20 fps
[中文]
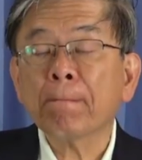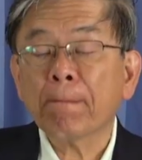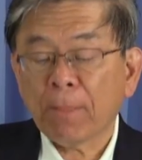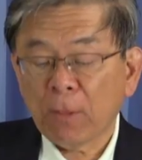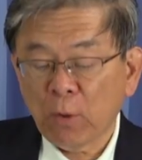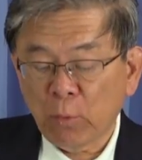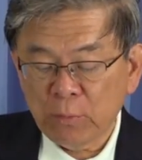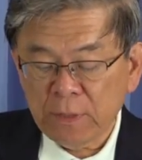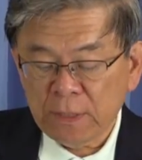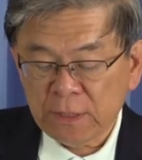
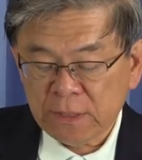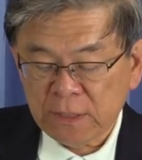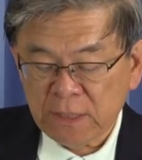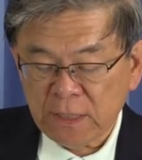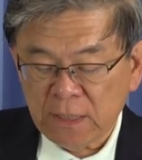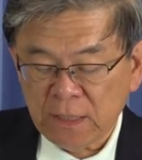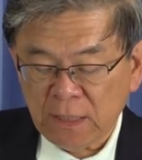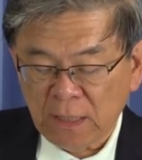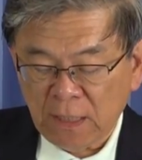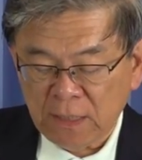有一
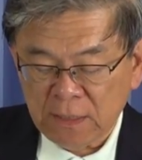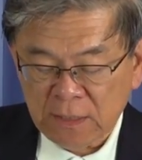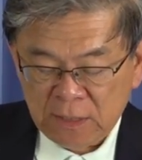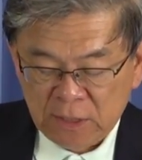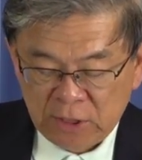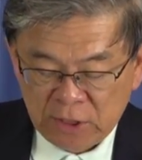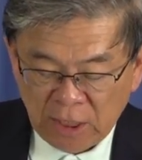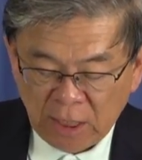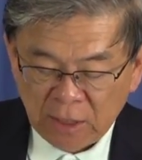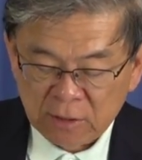些很
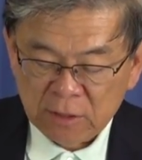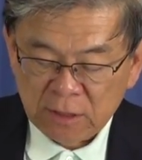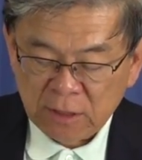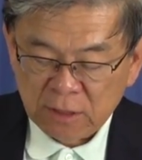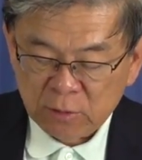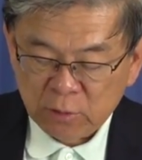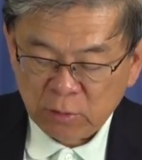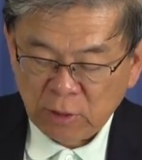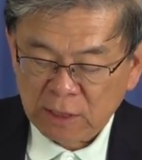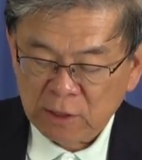强
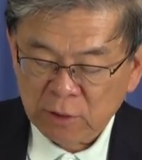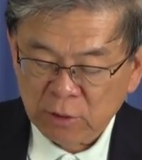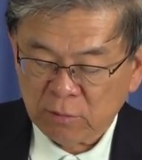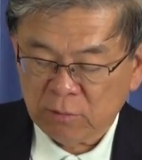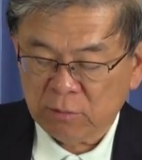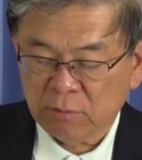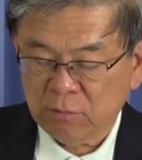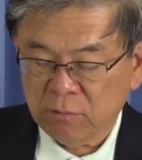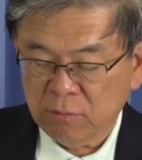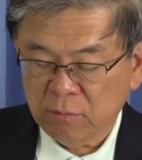的传统，